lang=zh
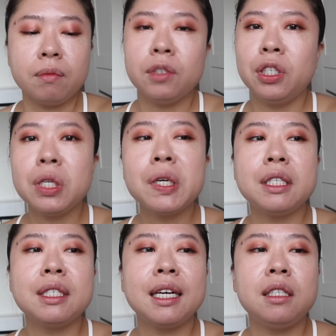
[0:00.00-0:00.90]
其中一
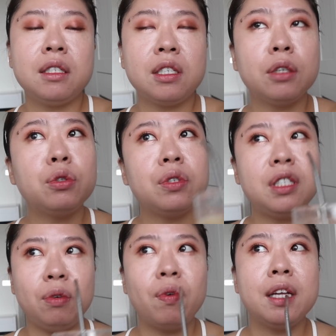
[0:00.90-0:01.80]
次在社区
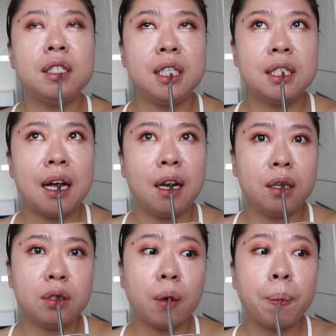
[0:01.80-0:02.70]
警卫警察来
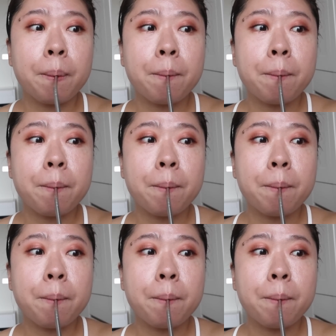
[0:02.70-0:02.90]
的时候。